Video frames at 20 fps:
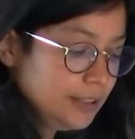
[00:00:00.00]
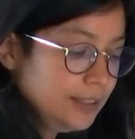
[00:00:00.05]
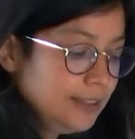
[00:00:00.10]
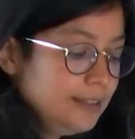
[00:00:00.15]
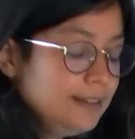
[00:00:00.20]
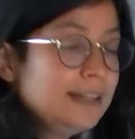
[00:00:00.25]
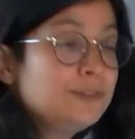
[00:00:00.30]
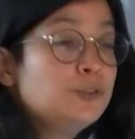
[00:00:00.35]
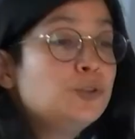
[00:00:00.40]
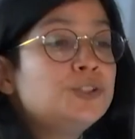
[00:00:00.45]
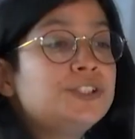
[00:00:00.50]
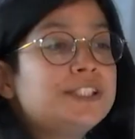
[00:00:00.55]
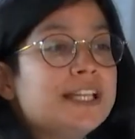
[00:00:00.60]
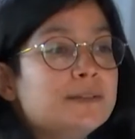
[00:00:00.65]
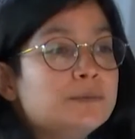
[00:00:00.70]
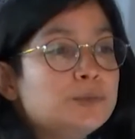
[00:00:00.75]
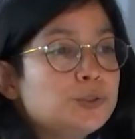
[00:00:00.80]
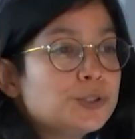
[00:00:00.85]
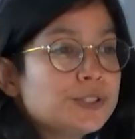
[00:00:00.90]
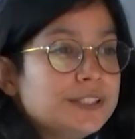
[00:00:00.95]
La
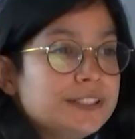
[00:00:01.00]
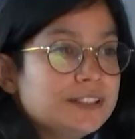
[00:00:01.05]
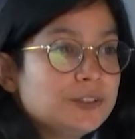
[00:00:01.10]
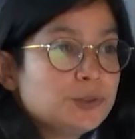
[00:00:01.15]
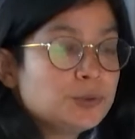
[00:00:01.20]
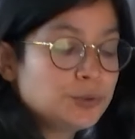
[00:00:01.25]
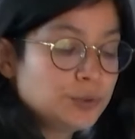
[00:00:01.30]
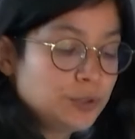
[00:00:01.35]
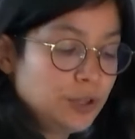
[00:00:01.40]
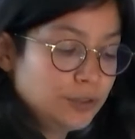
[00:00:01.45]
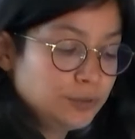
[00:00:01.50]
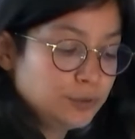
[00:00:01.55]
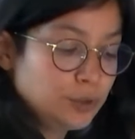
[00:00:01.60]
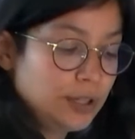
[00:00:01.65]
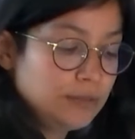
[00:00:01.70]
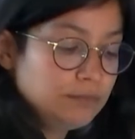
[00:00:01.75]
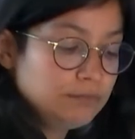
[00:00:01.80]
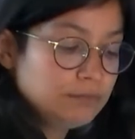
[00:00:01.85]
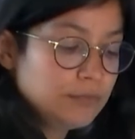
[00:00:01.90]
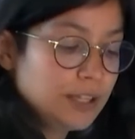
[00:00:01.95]
deuxième juridiction de
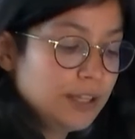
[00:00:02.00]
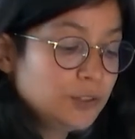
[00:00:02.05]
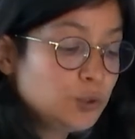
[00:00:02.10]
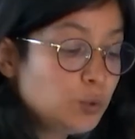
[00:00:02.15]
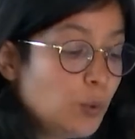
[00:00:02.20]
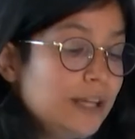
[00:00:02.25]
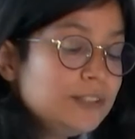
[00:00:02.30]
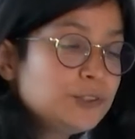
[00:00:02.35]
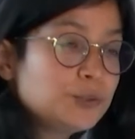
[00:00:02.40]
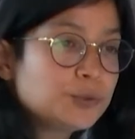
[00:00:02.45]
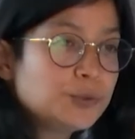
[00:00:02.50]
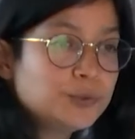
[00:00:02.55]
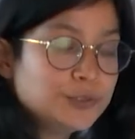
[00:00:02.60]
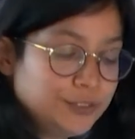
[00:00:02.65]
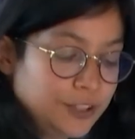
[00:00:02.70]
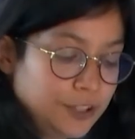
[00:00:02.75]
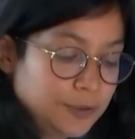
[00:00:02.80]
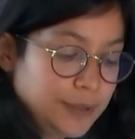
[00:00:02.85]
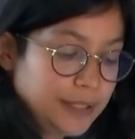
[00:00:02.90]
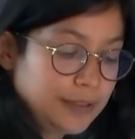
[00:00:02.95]
renvoi doit se
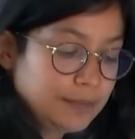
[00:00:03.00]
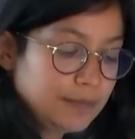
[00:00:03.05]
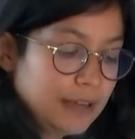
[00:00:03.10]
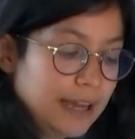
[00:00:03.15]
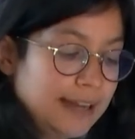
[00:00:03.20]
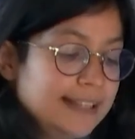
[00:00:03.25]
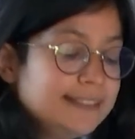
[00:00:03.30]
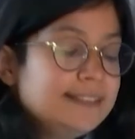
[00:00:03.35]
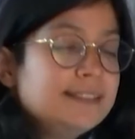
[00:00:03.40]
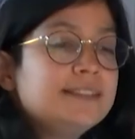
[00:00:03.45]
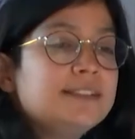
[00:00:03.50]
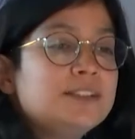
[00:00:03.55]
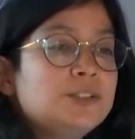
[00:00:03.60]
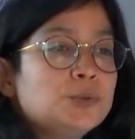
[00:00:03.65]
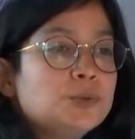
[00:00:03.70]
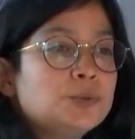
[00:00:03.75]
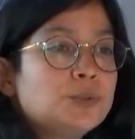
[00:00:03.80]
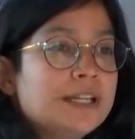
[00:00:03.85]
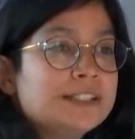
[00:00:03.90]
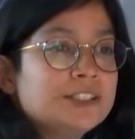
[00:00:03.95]
conformer à la décision
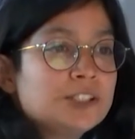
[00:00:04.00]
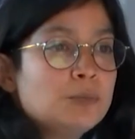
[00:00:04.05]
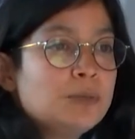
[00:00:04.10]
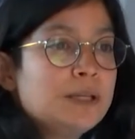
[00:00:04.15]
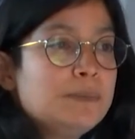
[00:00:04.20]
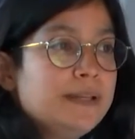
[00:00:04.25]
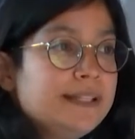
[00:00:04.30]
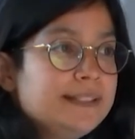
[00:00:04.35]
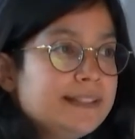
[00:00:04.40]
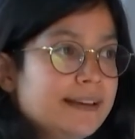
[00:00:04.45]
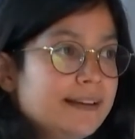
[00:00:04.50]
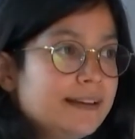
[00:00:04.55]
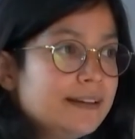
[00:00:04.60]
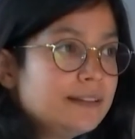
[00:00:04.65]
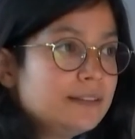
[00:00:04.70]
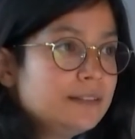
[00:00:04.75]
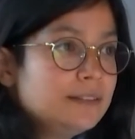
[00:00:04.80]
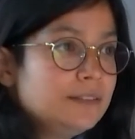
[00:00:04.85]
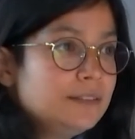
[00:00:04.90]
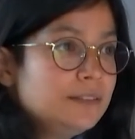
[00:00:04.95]
de l'Assemblée plénière
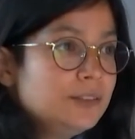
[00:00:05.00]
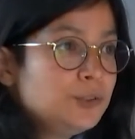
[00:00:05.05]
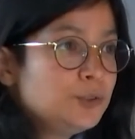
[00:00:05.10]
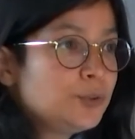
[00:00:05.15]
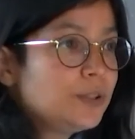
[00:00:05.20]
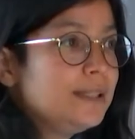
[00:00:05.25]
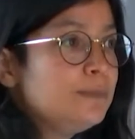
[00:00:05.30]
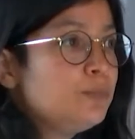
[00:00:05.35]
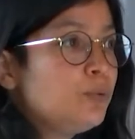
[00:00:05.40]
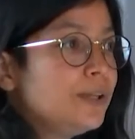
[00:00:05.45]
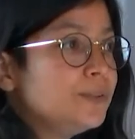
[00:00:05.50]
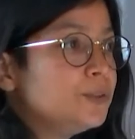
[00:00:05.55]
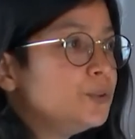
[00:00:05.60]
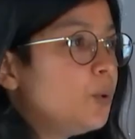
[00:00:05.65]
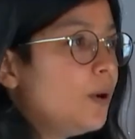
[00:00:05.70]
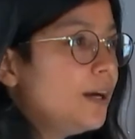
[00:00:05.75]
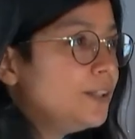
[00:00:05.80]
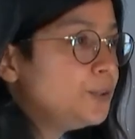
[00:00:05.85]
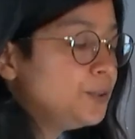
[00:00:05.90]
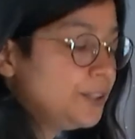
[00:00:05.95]
sur les points de
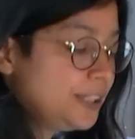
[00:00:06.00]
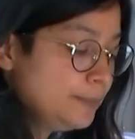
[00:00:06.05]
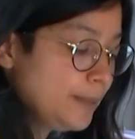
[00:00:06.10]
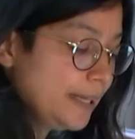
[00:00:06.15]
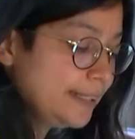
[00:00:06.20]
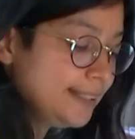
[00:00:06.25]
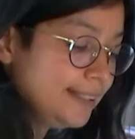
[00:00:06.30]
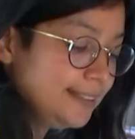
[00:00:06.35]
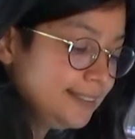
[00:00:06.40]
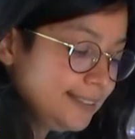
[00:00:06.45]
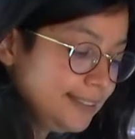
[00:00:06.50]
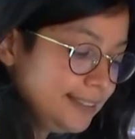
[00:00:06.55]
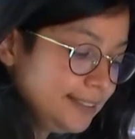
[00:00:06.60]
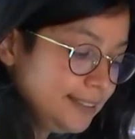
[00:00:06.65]
droit jugés par celle-ci.